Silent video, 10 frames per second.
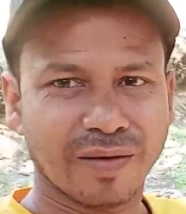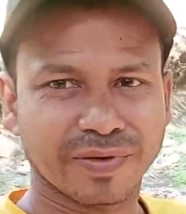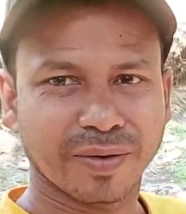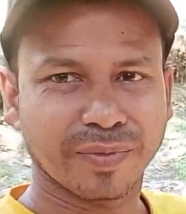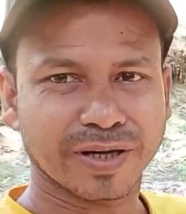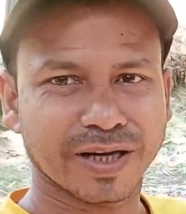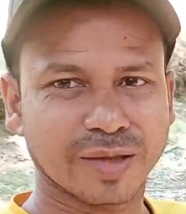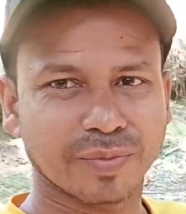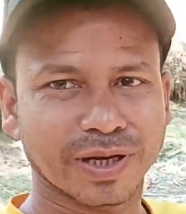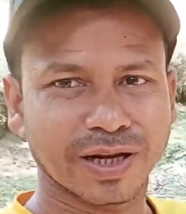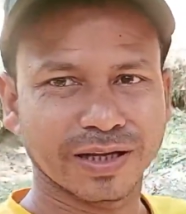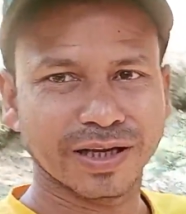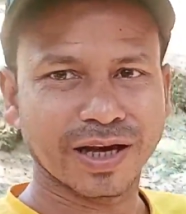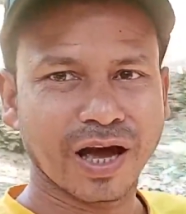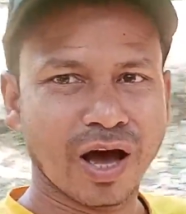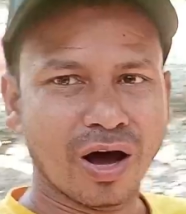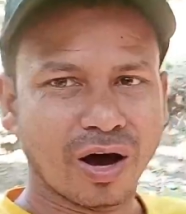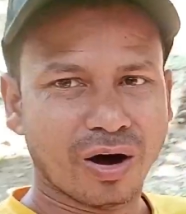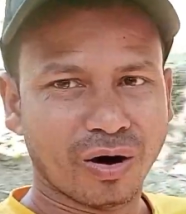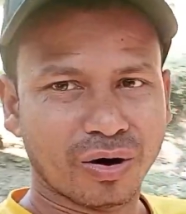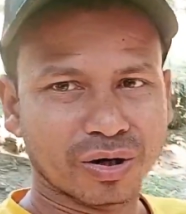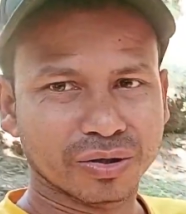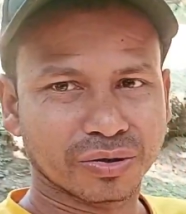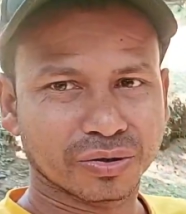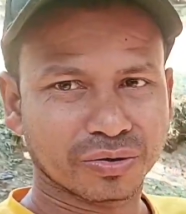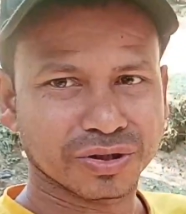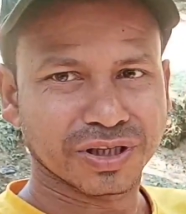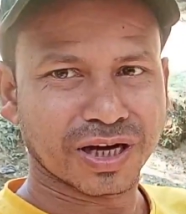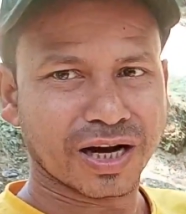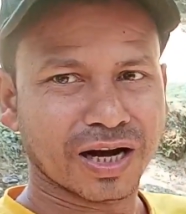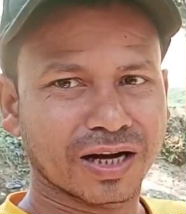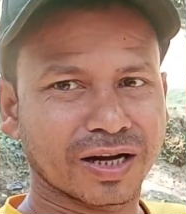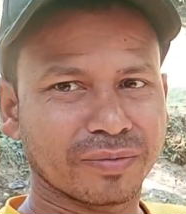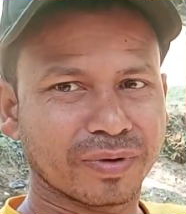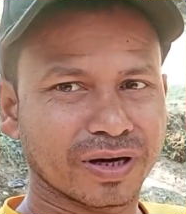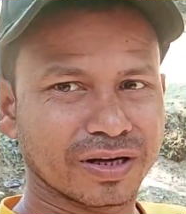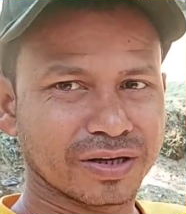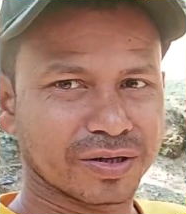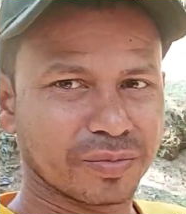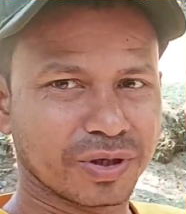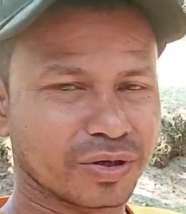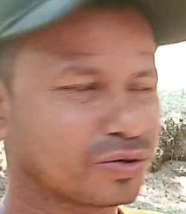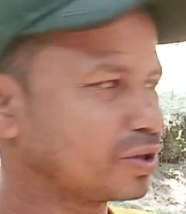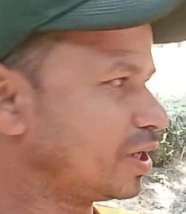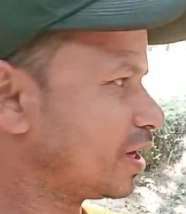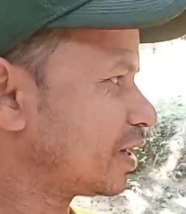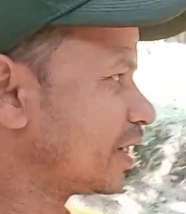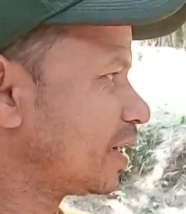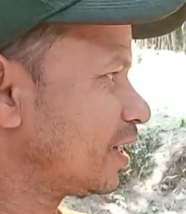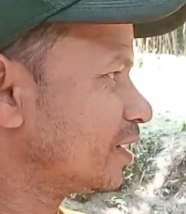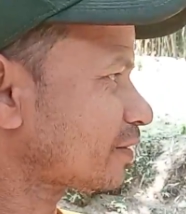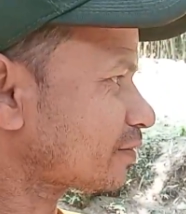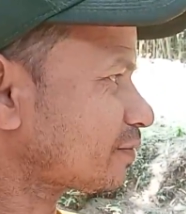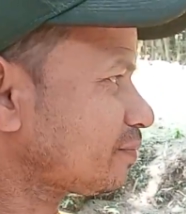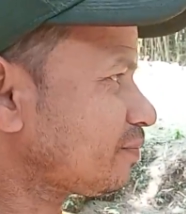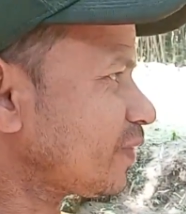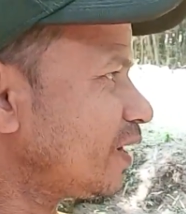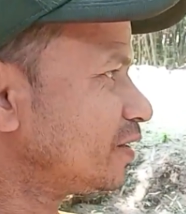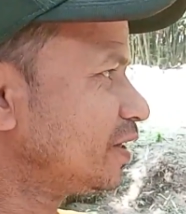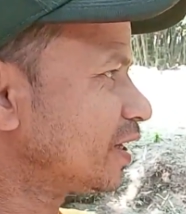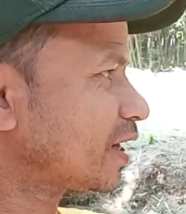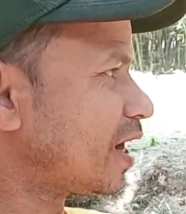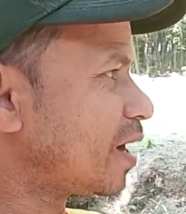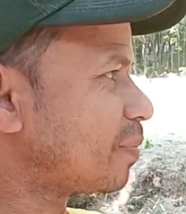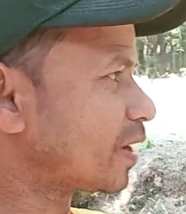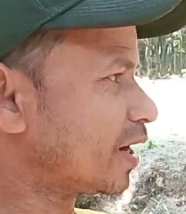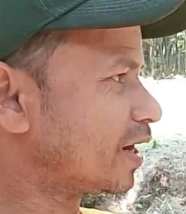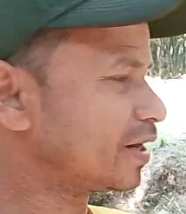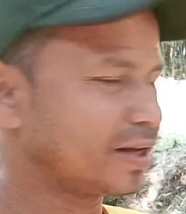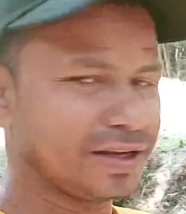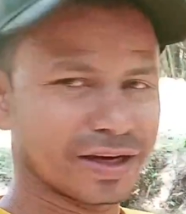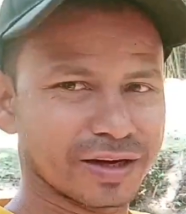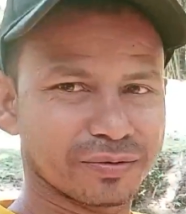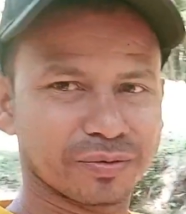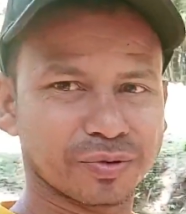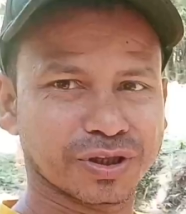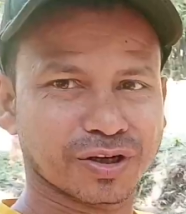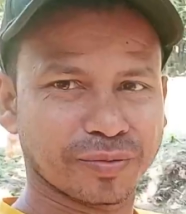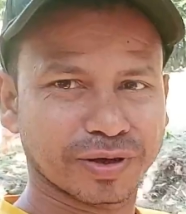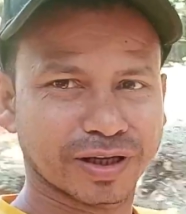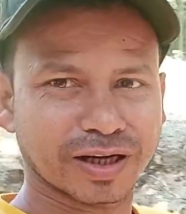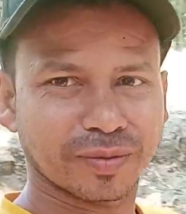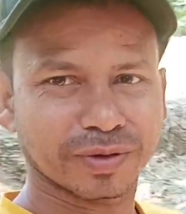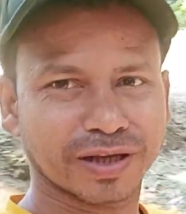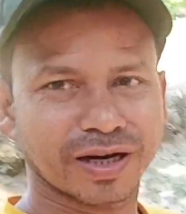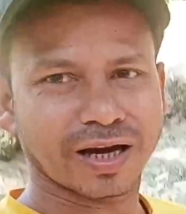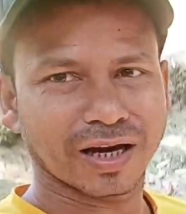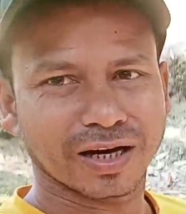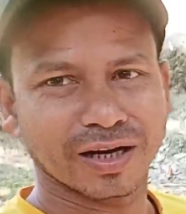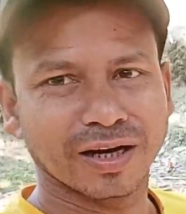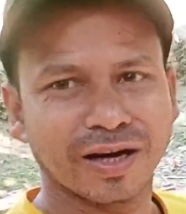आप सब मेरे साथ बने रहिए और जो दोस्त यार अगर इस वीडियो को देख रहे हैं ये कहाँ पर है नहीं है वो मुझे कमेंट करके बताना अगर